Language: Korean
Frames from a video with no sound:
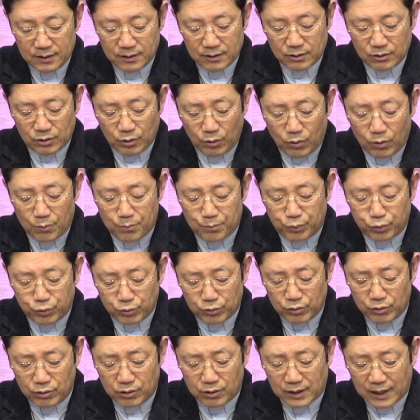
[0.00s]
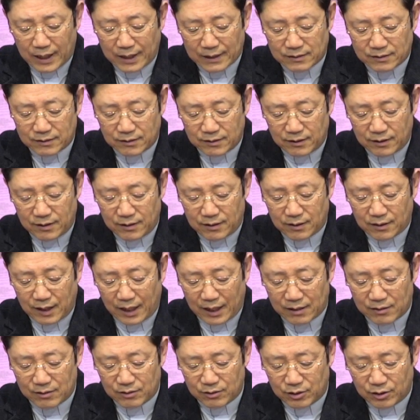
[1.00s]
또 불을 다스리는
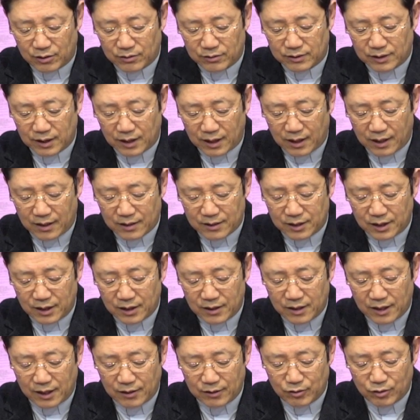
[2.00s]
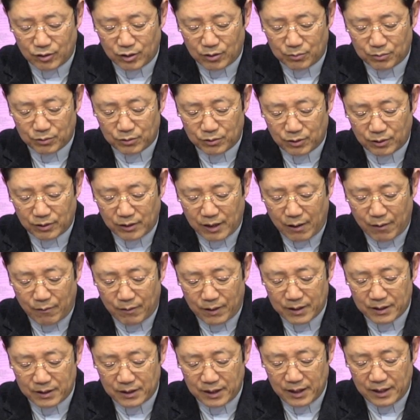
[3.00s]
다른 천사가 제단으로부터
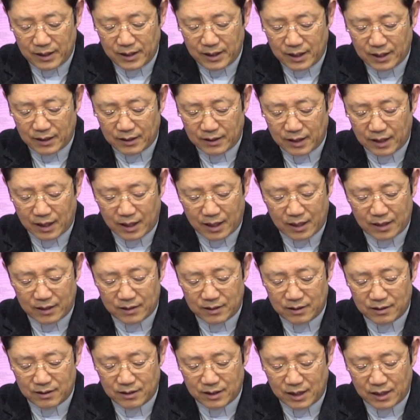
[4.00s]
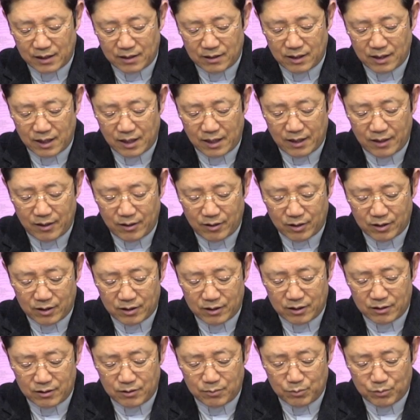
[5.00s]
나와 예리한 낯 가진 자를 향하여
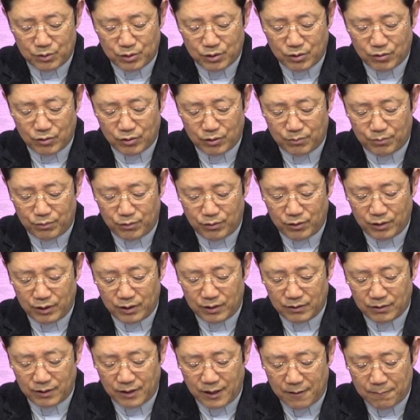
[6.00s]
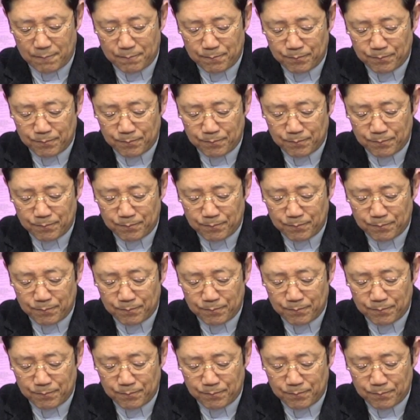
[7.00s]
큰 음성으로 불러 이르되